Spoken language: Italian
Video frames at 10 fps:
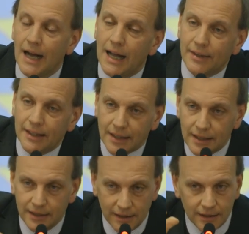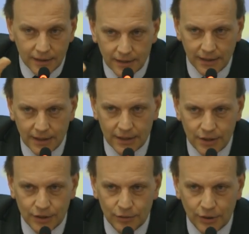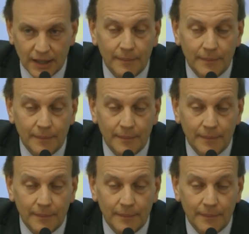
ha delle linee di integrazione